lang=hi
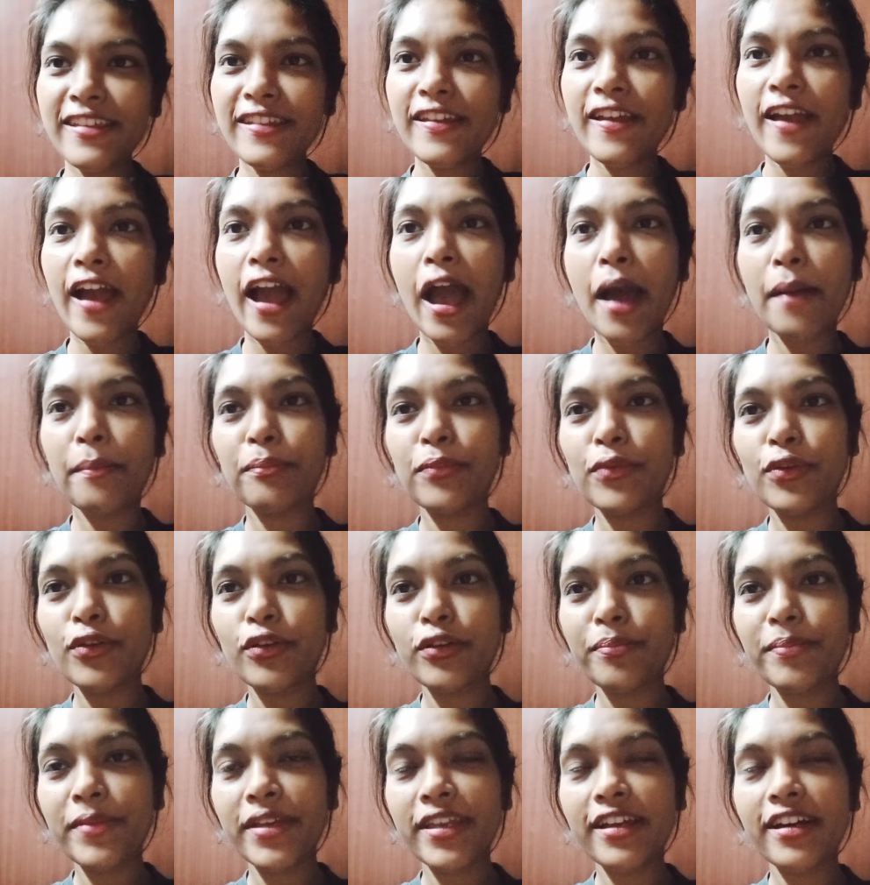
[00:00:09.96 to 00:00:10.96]
कि आप
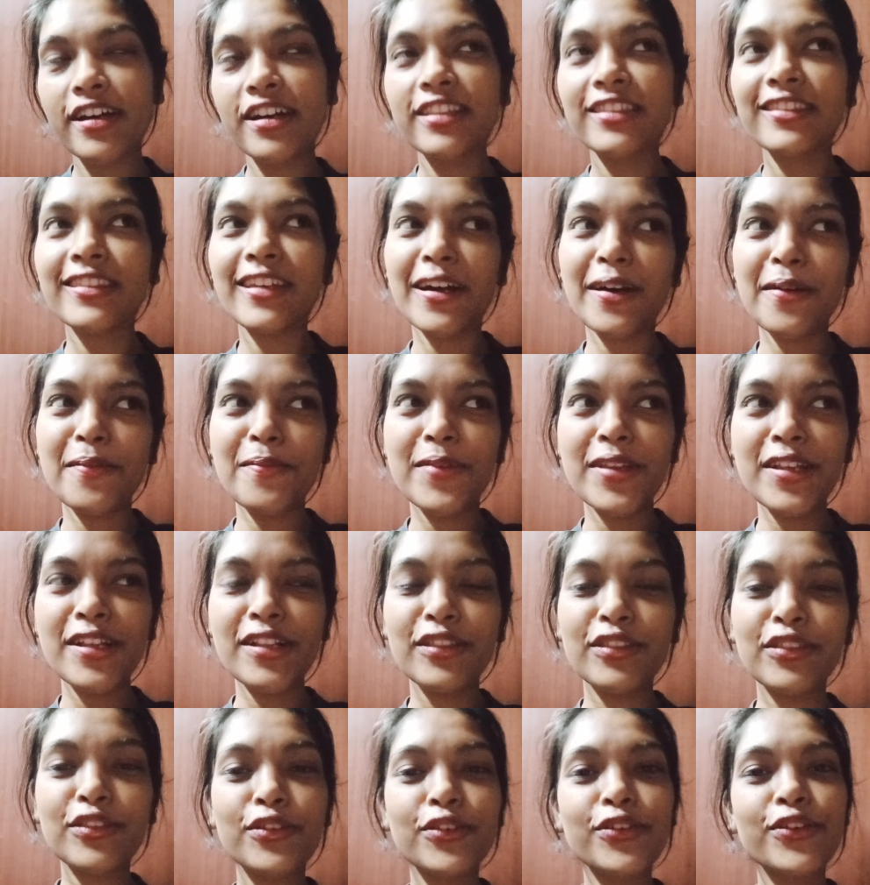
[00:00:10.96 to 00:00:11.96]
लोग मेरा
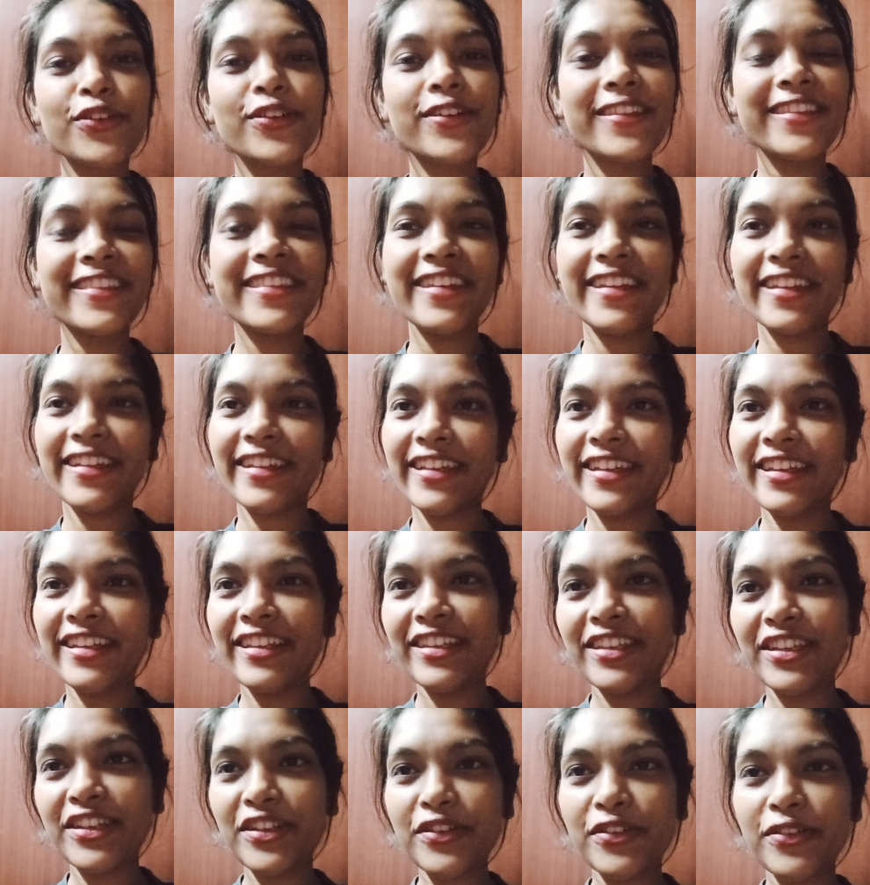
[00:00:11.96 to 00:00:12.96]
थंबनेल तो देख ही
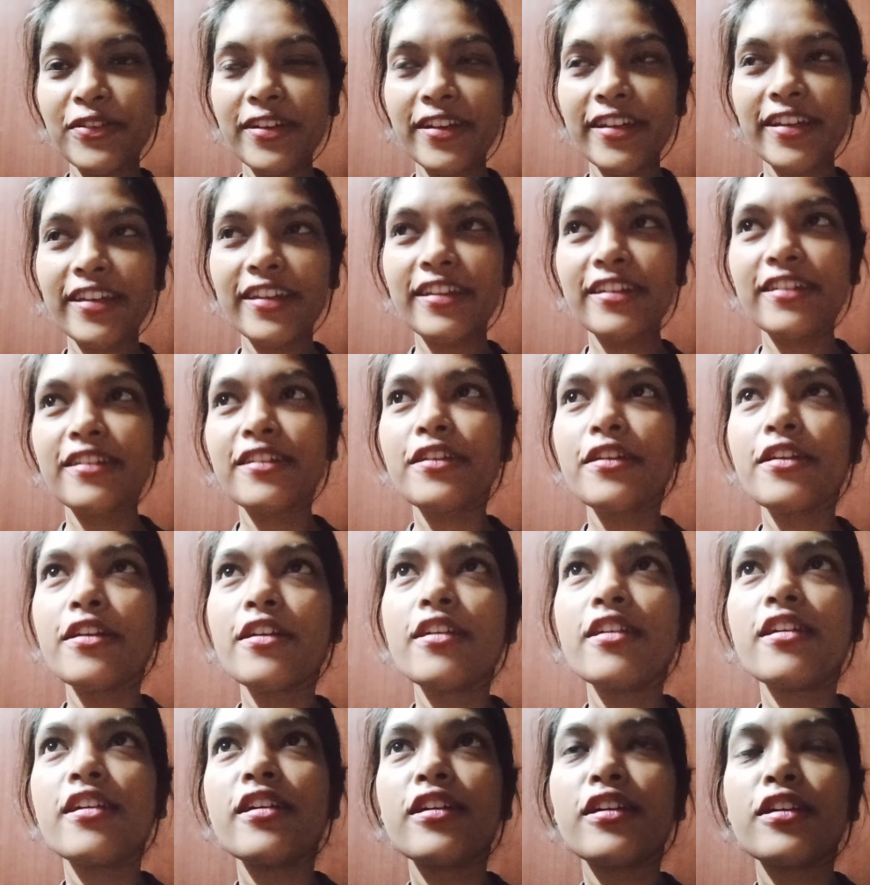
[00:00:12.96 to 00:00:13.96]
लिए होंगे
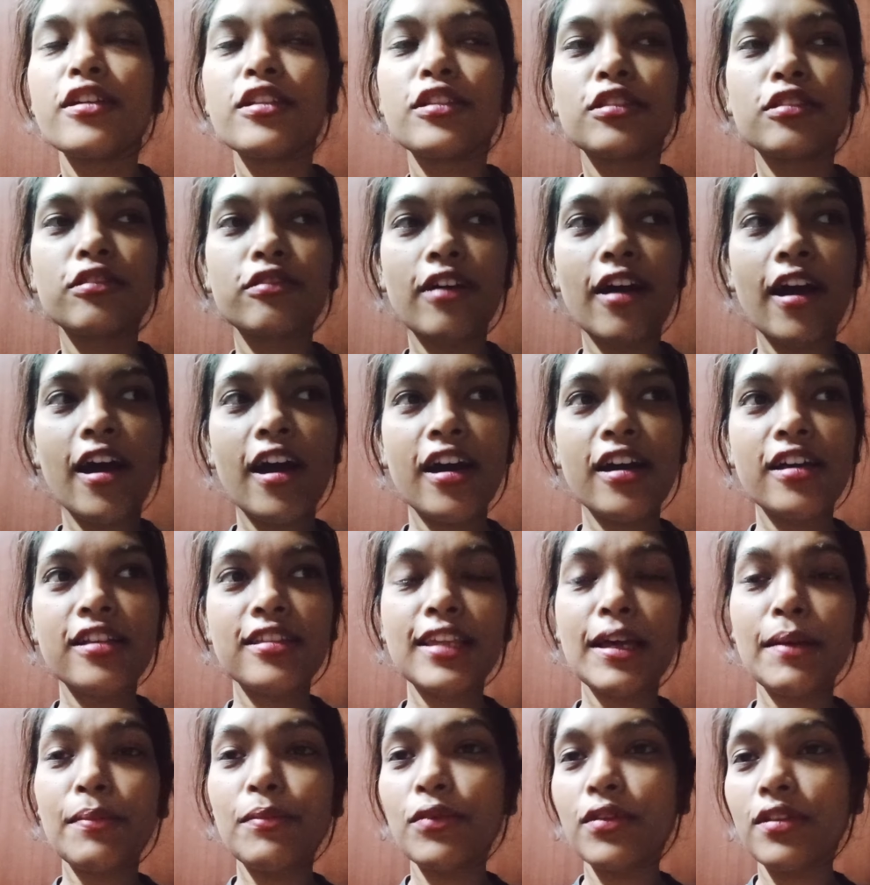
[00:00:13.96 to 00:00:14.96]
तो हाँ
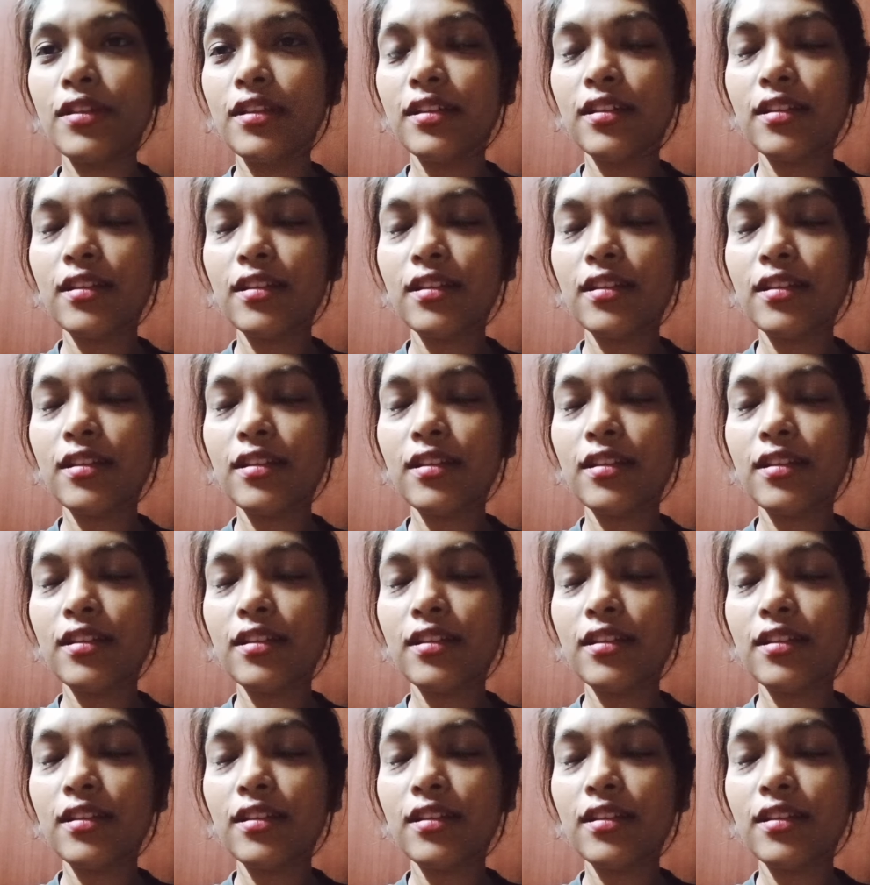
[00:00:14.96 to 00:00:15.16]
सम